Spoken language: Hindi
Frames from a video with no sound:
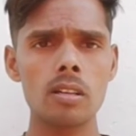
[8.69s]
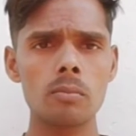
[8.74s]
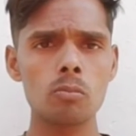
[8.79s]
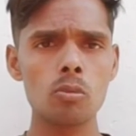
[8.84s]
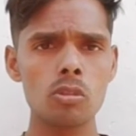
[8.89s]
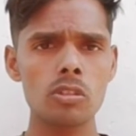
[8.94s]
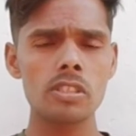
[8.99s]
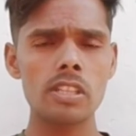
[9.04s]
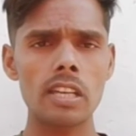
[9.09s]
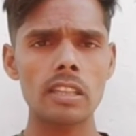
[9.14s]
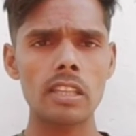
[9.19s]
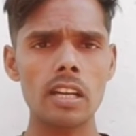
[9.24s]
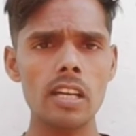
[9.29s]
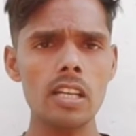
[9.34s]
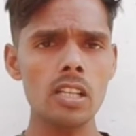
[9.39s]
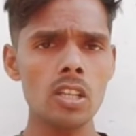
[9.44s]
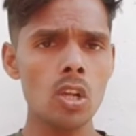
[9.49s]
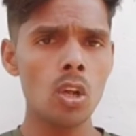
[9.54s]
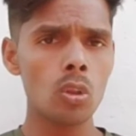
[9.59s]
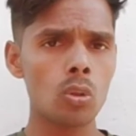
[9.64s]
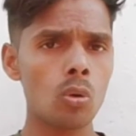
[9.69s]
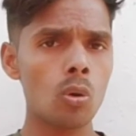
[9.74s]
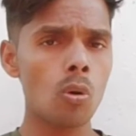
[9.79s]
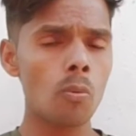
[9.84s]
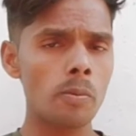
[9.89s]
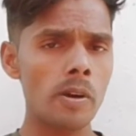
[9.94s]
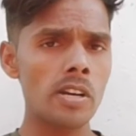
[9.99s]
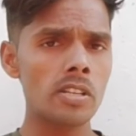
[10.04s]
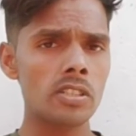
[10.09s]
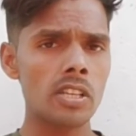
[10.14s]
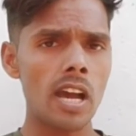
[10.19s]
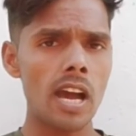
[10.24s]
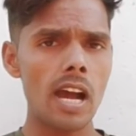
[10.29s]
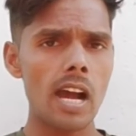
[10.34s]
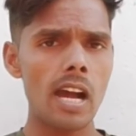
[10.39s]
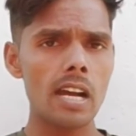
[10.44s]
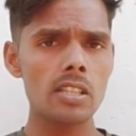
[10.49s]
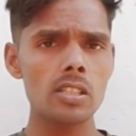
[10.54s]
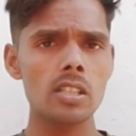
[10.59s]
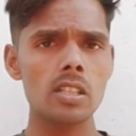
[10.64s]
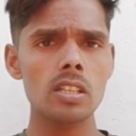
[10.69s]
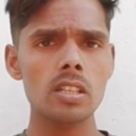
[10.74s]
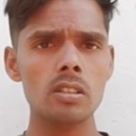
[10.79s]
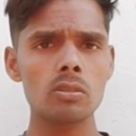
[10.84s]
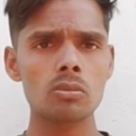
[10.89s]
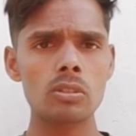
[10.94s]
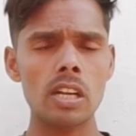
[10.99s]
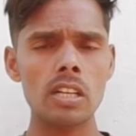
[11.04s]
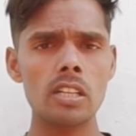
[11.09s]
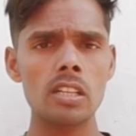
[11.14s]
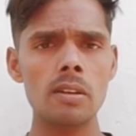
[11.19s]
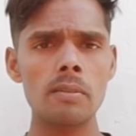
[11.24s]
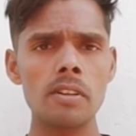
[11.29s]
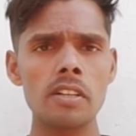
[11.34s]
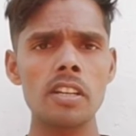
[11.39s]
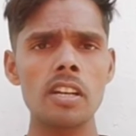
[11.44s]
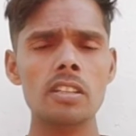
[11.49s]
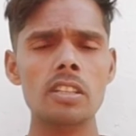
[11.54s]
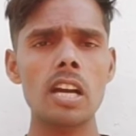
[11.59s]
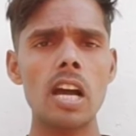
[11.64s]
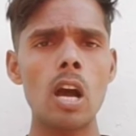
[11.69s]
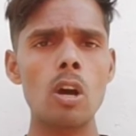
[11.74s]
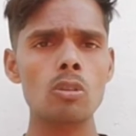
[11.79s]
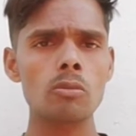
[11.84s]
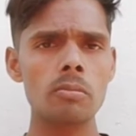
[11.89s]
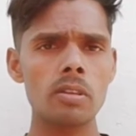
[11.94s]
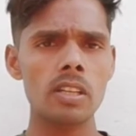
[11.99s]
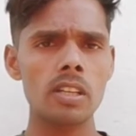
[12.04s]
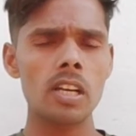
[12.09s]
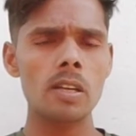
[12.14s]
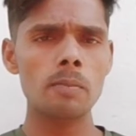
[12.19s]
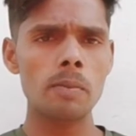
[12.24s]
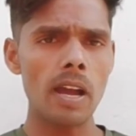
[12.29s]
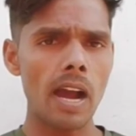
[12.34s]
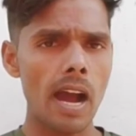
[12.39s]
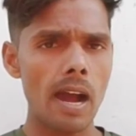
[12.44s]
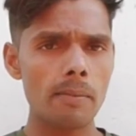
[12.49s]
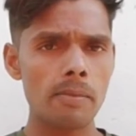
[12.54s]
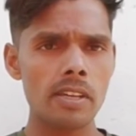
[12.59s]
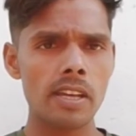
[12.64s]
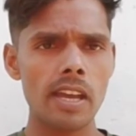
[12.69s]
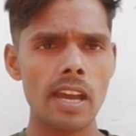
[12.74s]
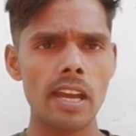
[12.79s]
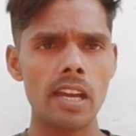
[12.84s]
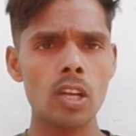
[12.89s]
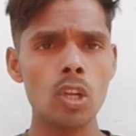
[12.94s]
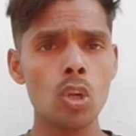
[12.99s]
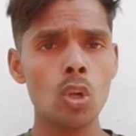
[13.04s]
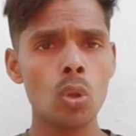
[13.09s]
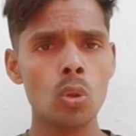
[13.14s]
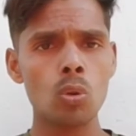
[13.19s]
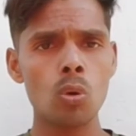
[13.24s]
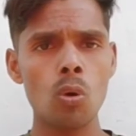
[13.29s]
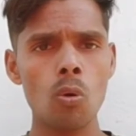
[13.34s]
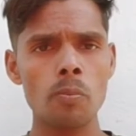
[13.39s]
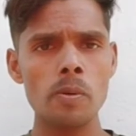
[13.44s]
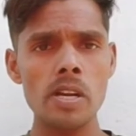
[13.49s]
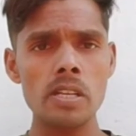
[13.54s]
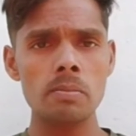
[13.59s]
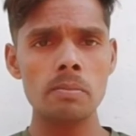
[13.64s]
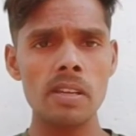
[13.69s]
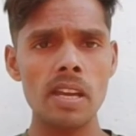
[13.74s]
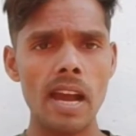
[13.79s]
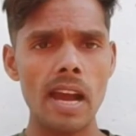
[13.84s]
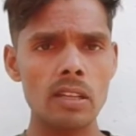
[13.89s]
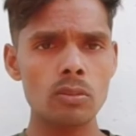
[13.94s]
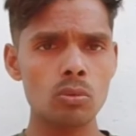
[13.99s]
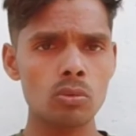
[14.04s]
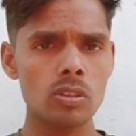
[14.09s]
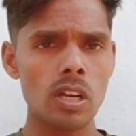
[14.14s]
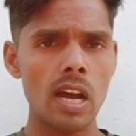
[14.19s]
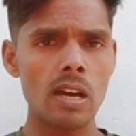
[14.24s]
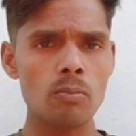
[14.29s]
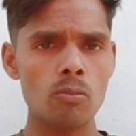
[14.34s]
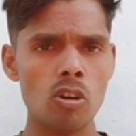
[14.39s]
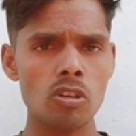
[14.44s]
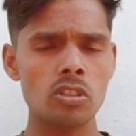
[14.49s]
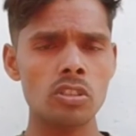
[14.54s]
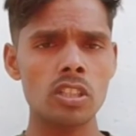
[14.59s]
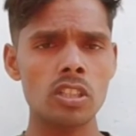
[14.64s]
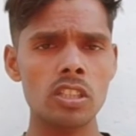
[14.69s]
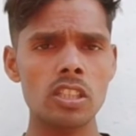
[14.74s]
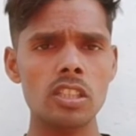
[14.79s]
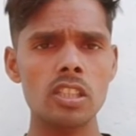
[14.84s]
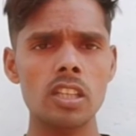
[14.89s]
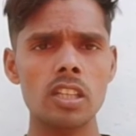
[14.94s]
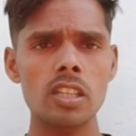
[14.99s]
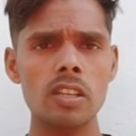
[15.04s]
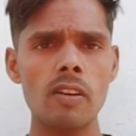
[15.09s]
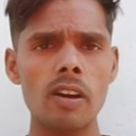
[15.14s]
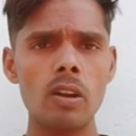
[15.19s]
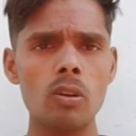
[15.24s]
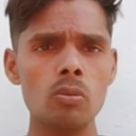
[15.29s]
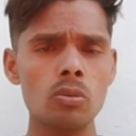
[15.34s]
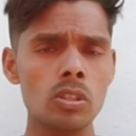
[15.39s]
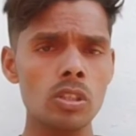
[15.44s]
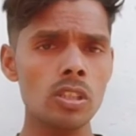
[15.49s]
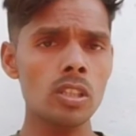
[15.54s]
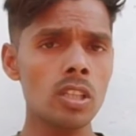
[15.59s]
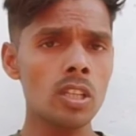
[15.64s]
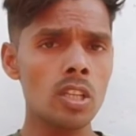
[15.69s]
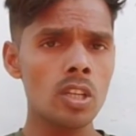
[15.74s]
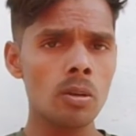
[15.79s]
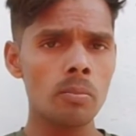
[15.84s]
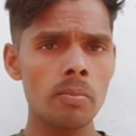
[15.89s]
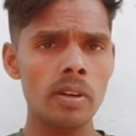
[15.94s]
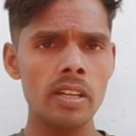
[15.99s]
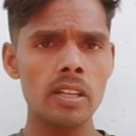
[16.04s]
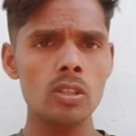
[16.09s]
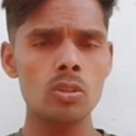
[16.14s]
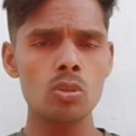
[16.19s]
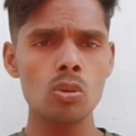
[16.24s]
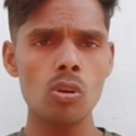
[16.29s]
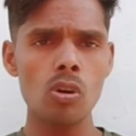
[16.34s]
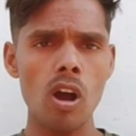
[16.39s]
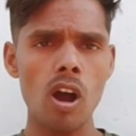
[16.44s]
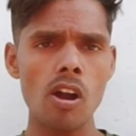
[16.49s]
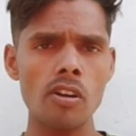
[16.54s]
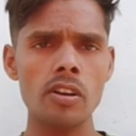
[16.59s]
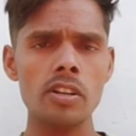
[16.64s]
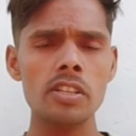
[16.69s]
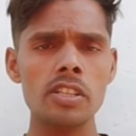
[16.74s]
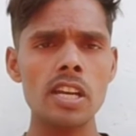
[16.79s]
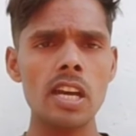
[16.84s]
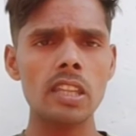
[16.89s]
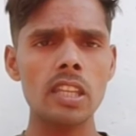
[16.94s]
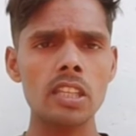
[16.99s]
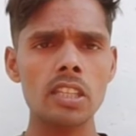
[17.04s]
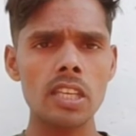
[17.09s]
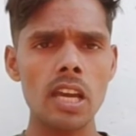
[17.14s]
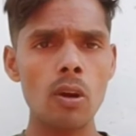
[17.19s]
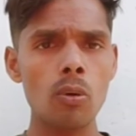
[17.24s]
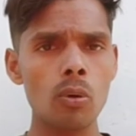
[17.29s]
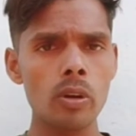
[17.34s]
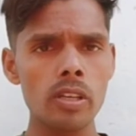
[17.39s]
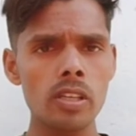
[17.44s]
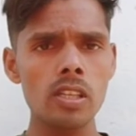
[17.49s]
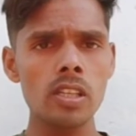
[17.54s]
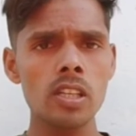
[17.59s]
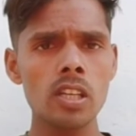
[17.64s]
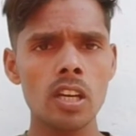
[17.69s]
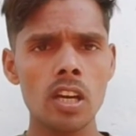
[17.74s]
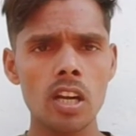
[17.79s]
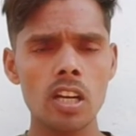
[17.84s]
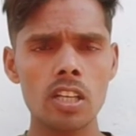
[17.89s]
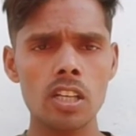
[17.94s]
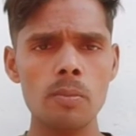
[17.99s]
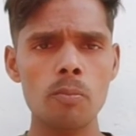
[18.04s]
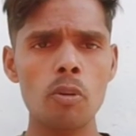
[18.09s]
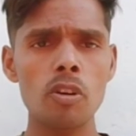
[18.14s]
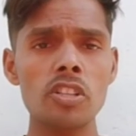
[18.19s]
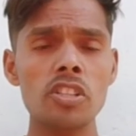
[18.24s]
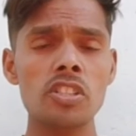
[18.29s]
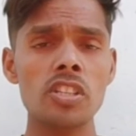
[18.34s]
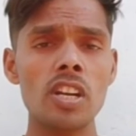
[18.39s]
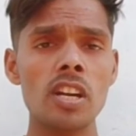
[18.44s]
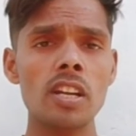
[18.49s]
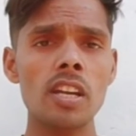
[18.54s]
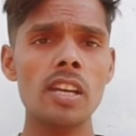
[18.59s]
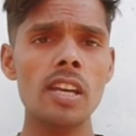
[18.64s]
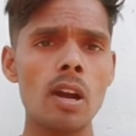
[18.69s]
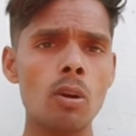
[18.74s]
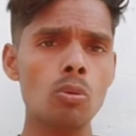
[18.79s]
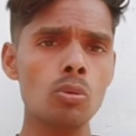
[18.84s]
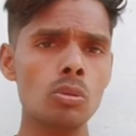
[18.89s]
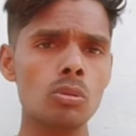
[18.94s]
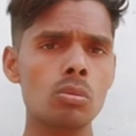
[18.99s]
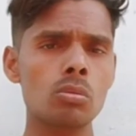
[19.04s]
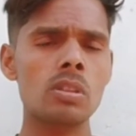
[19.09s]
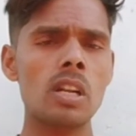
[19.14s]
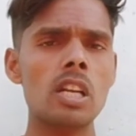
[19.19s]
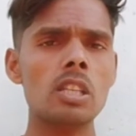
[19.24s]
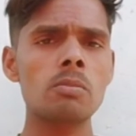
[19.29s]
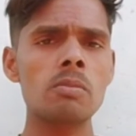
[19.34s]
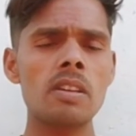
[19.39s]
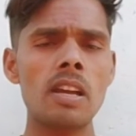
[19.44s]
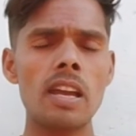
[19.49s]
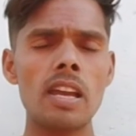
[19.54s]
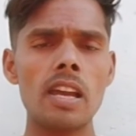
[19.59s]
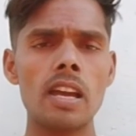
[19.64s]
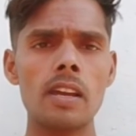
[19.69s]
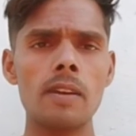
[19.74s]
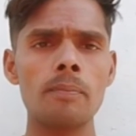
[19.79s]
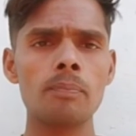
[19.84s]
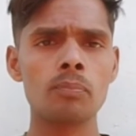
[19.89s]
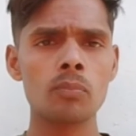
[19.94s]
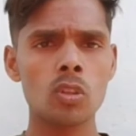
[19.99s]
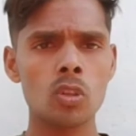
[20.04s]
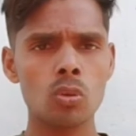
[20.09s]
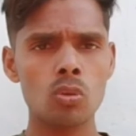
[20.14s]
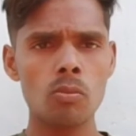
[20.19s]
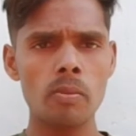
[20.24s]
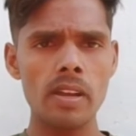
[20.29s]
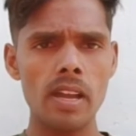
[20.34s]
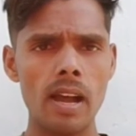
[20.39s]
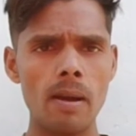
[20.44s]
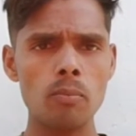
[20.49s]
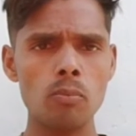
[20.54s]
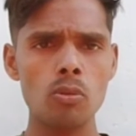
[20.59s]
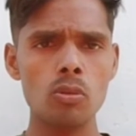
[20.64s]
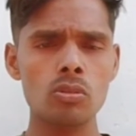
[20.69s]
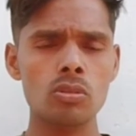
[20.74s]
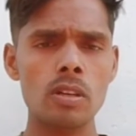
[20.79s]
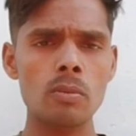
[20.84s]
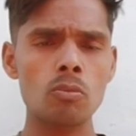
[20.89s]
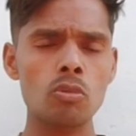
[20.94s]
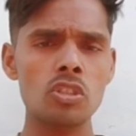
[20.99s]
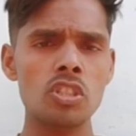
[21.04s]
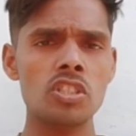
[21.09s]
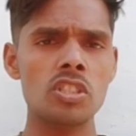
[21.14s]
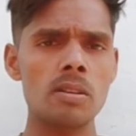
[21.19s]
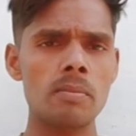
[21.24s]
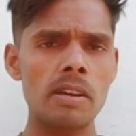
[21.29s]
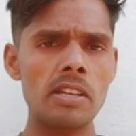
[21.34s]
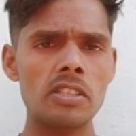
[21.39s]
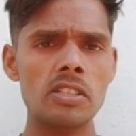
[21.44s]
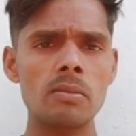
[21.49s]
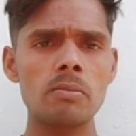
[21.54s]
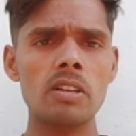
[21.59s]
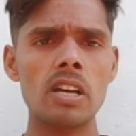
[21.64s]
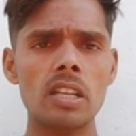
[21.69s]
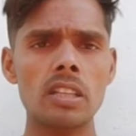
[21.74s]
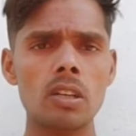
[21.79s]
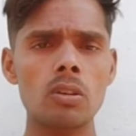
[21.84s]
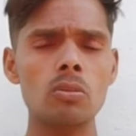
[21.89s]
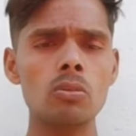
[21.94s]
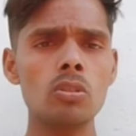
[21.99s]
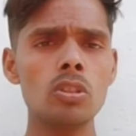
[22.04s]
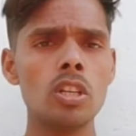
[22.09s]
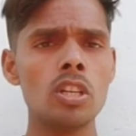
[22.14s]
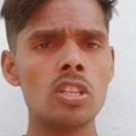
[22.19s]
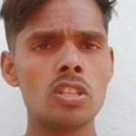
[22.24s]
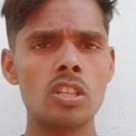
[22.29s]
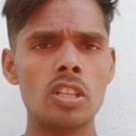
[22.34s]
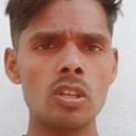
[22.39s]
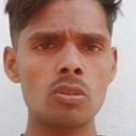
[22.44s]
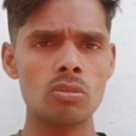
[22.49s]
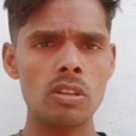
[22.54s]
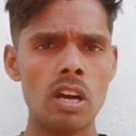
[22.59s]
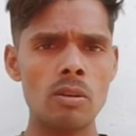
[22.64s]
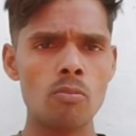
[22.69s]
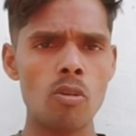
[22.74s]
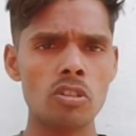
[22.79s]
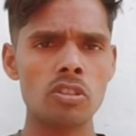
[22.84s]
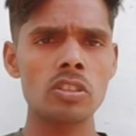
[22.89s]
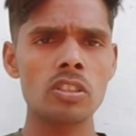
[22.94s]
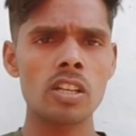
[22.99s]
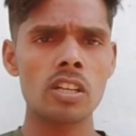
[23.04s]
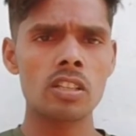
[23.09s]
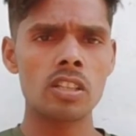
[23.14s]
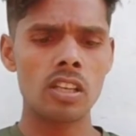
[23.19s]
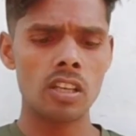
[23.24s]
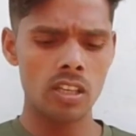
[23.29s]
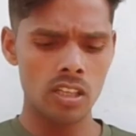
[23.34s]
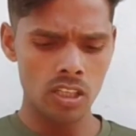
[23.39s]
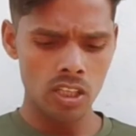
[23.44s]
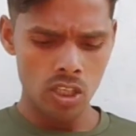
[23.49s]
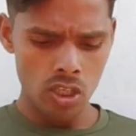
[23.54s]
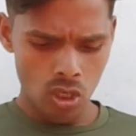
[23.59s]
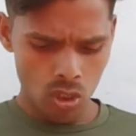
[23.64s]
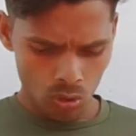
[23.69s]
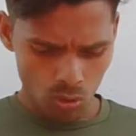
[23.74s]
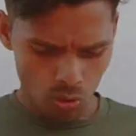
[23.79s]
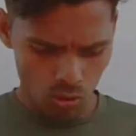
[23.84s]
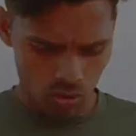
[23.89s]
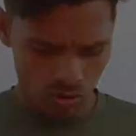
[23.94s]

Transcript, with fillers: बुक किया था तो फ्रेंड्स आज उसका डिलीवरी डेट था आज मेरे घर पे आ भी गया है तो फ्रेंड्स मैं आज उसका अनबॉक्सिंग करके दिखने वाला हूँ कि मैंने जो ऑर्डर किया था क्या वही ट्रिपोर्ट स्टैंड है या कुछ दूसरा इसमें आया है तो मैं आपको सब कुछ स्टेप बाई स्टेप दिखाता हूँ चलिए उसका अनबॉक्सिंग करते हैं तो